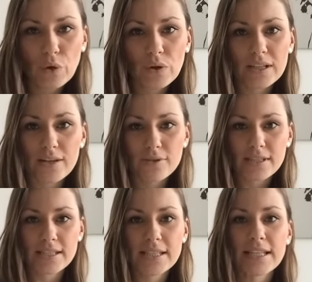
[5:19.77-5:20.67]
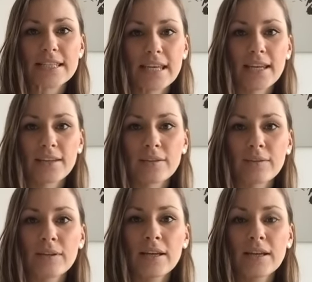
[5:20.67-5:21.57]
Und dadurch, dass ich ganz
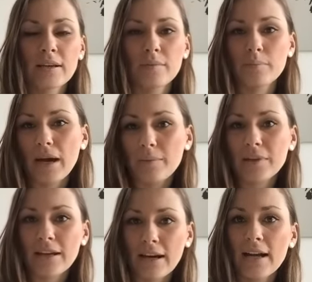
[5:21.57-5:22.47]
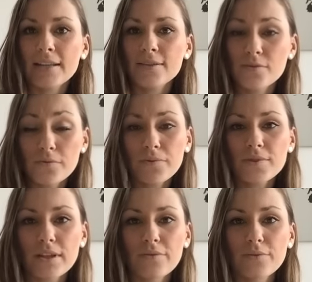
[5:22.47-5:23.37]
gerne ein paar Mineralien
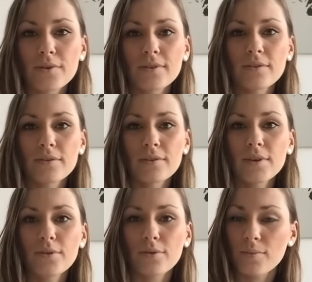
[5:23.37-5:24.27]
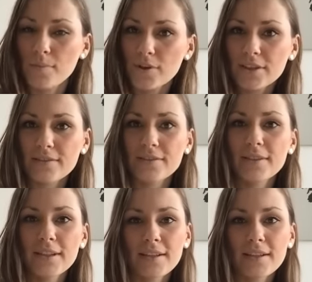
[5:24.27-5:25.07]
zufüttern würde oder möchte,